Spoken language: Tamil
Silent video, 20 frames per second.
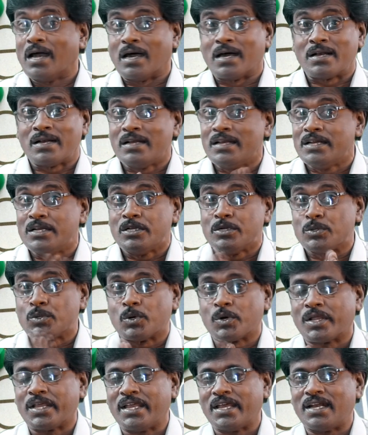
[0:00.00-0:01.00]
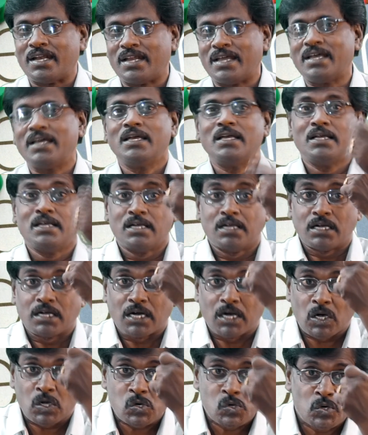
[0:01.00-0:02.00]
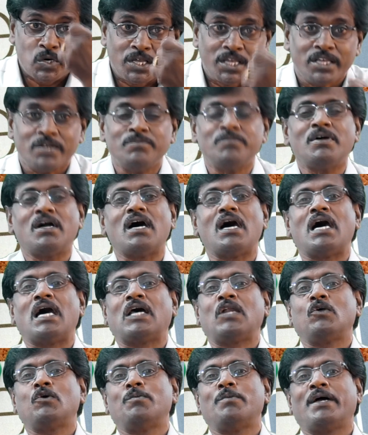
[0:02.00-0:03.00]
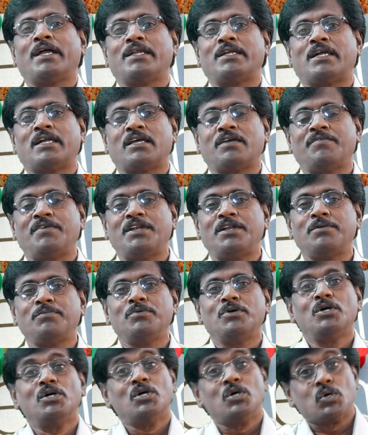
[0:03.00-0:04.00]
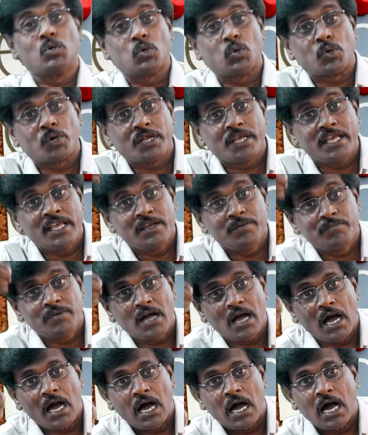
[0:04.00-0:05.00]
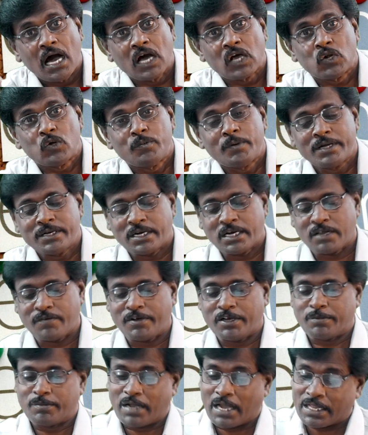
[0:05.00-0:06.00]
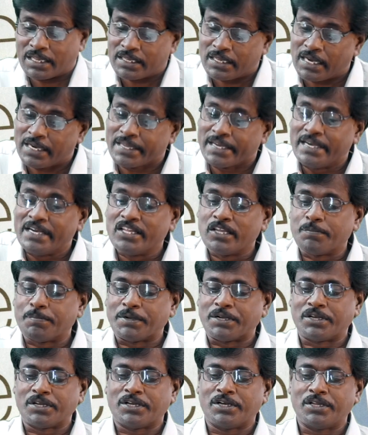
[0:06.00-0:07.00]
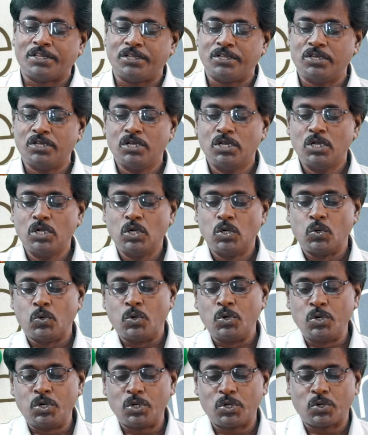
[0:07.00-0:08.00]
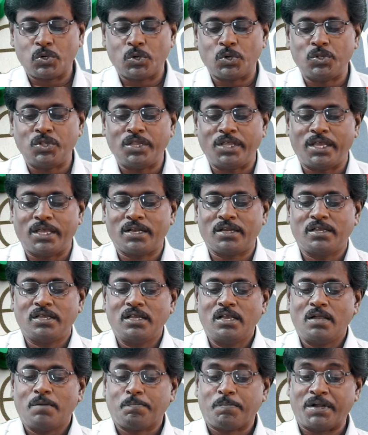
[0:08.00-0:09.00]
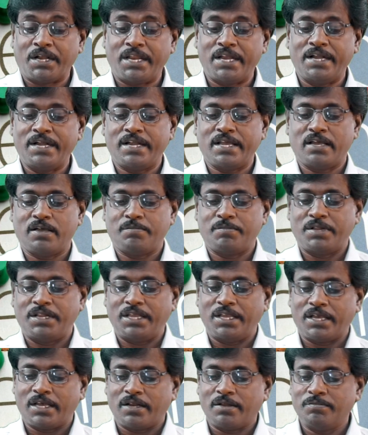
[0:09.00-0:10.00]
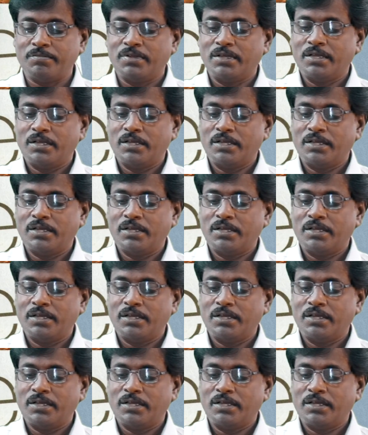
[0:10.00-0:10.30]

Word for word: அருள் என்னும் கொடை அல்ல அருளையும் ஆர்வமாய் நாட வேண்டும் கொடையும் ஆர்வமாய் நாட வேண்டும் அதுதான் எழுதப்பட்டிருக்கிறது ஒன்று குருந்தியர் பனிரெண்டாம் அதிகாரம்